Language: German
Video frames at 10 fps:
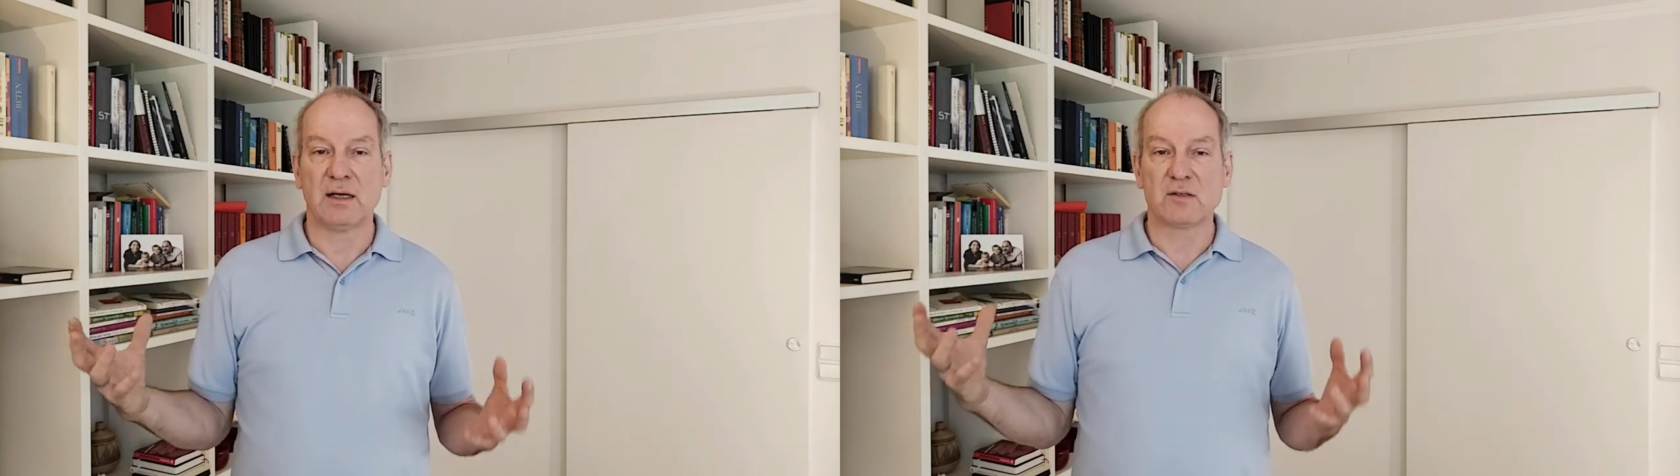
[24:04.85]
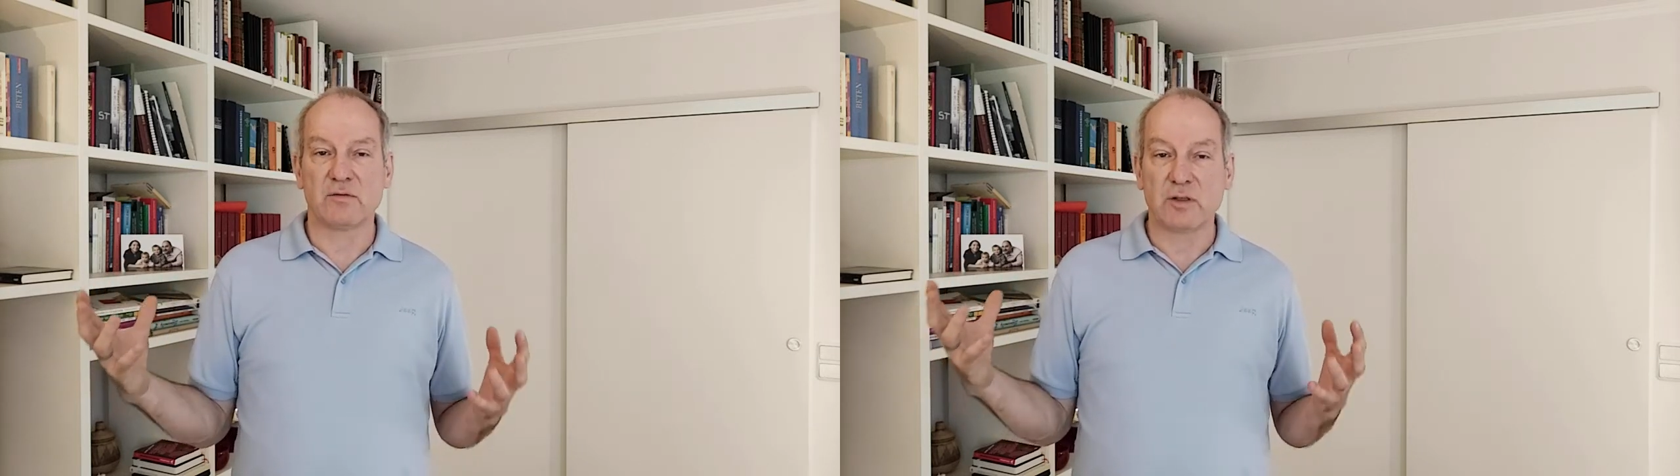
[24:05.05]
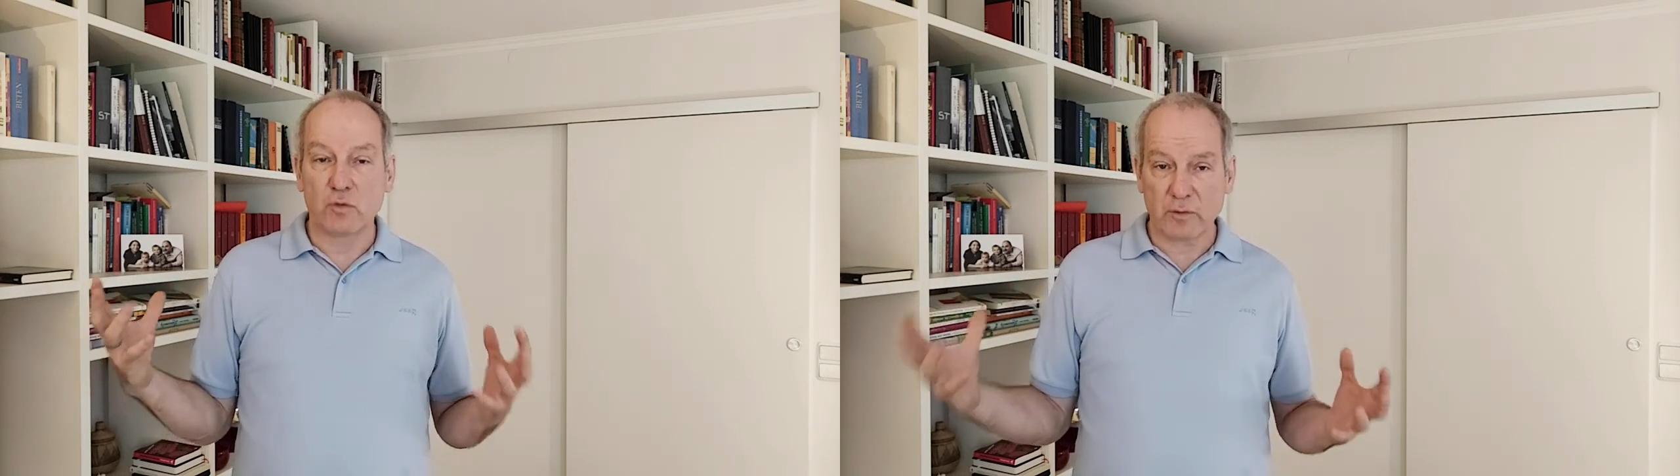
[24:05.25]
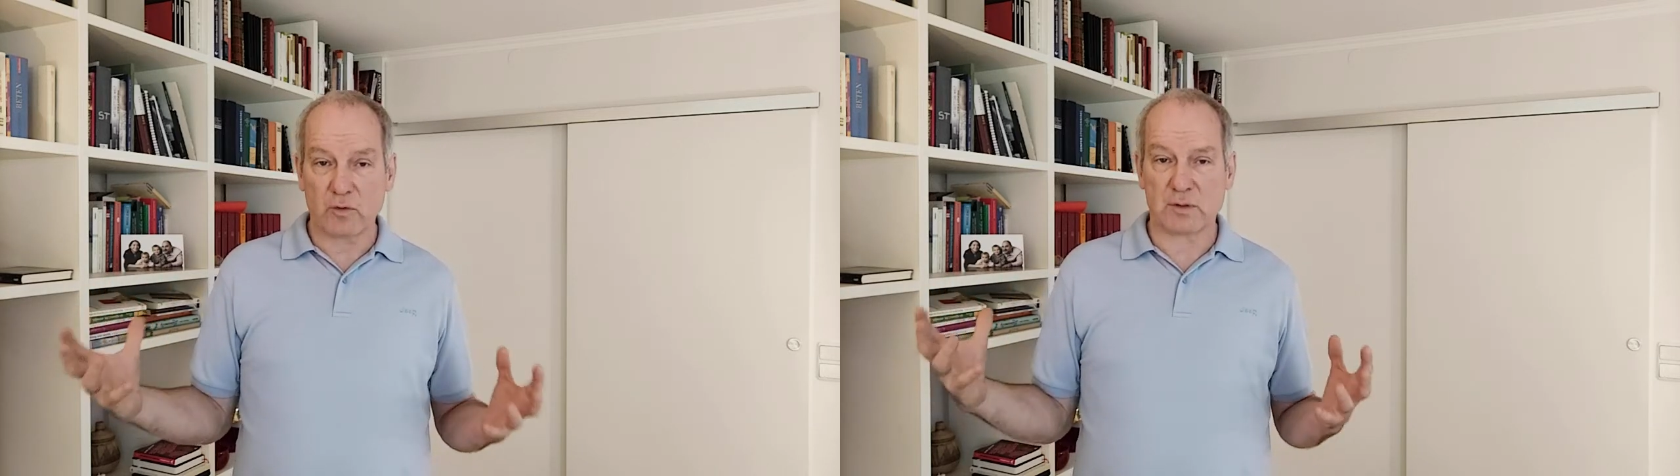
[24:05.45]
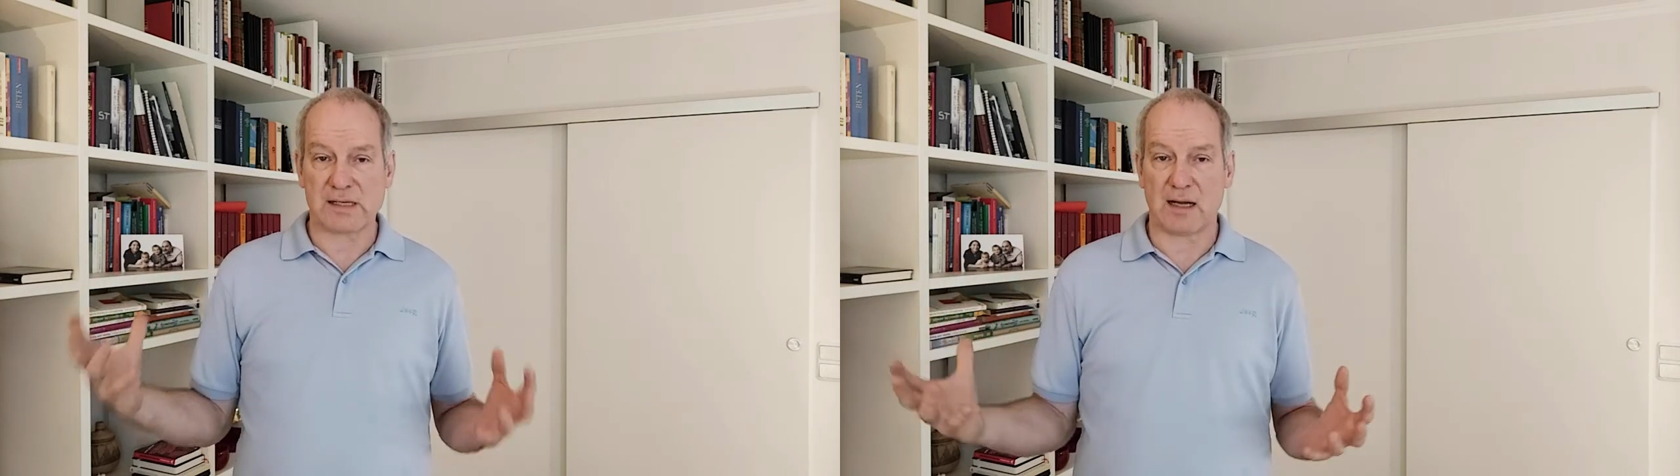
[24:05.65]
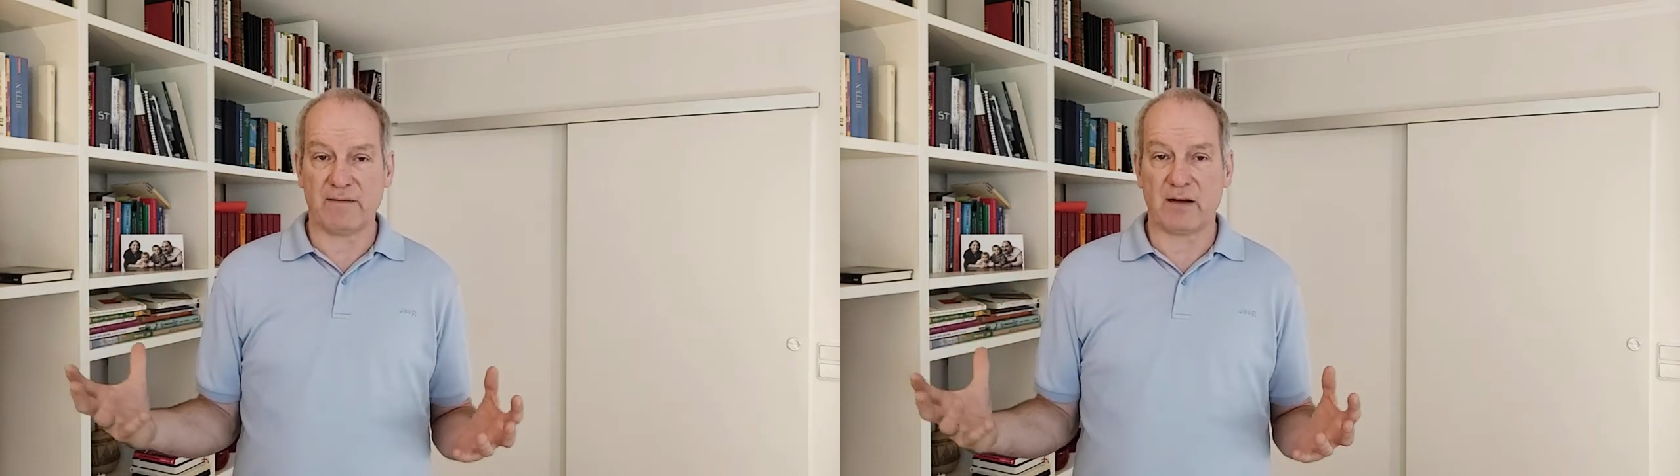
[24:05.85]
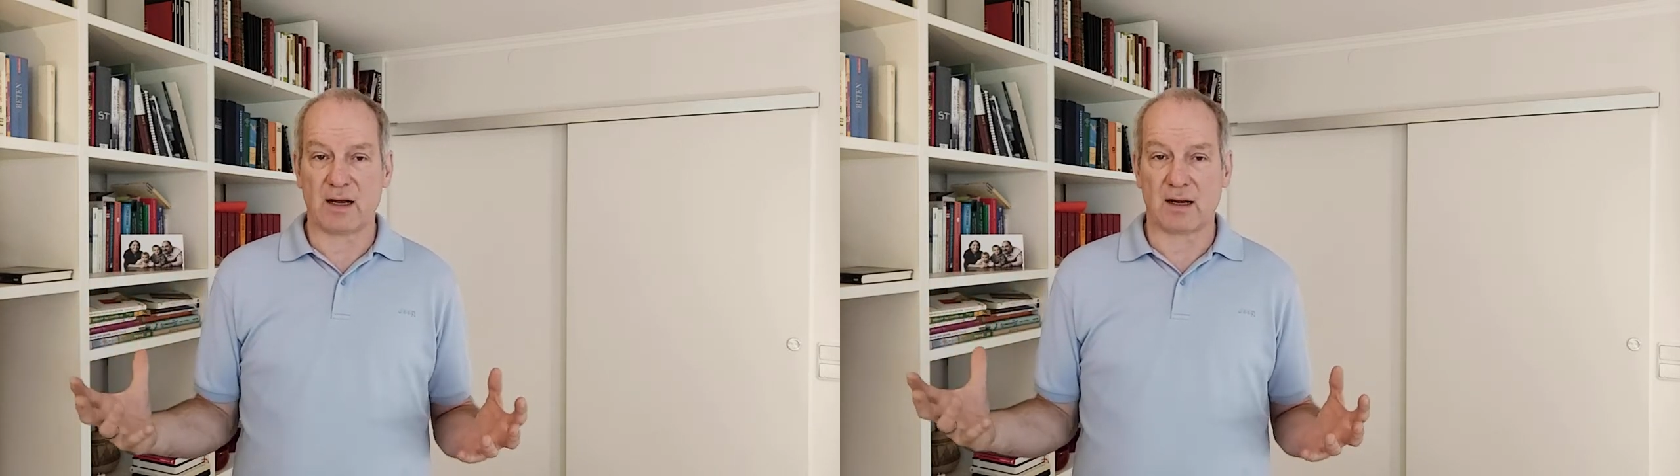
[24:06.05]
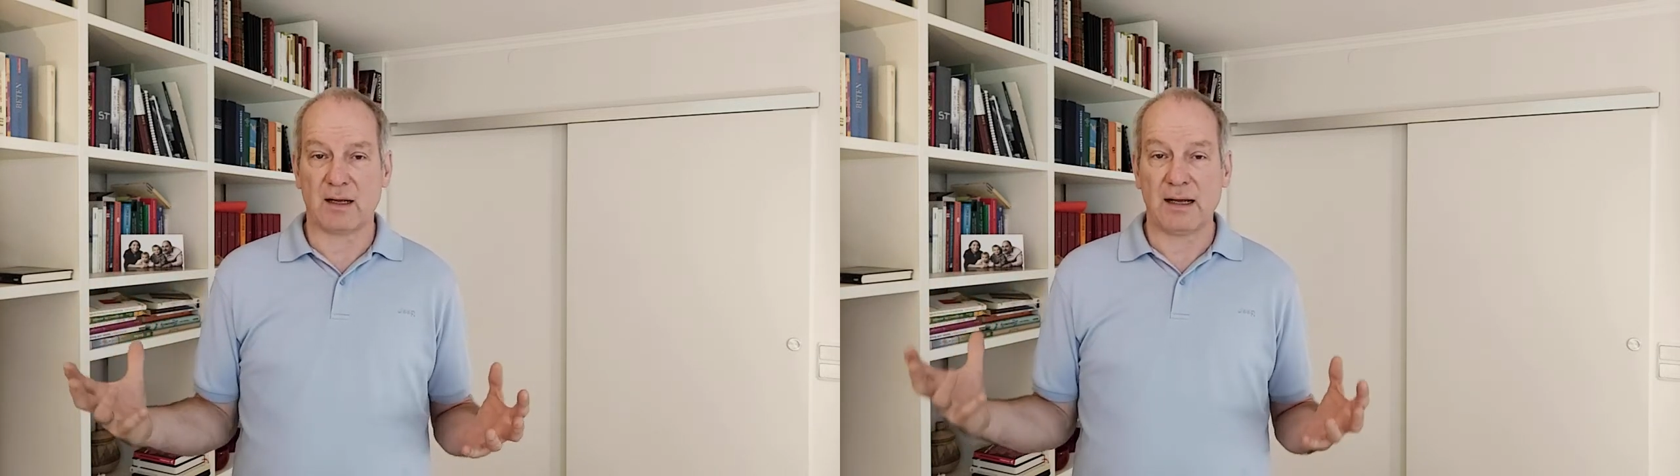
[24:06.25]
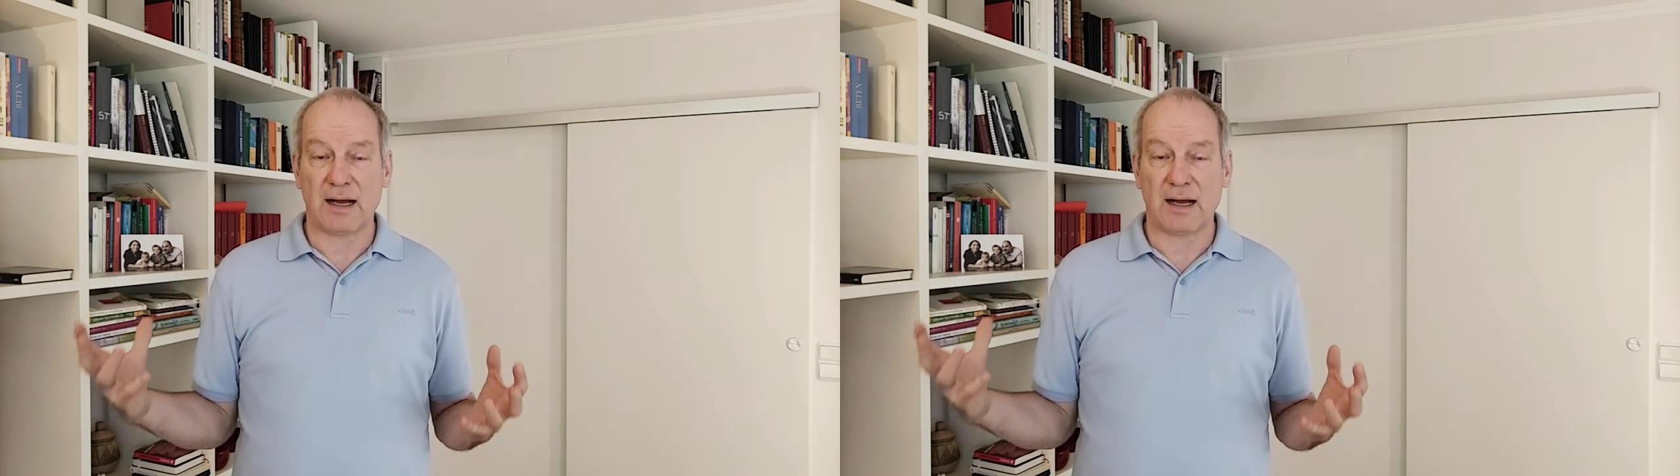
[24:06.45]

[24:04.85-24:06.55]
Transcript: So, wir dürfen uns ranwagen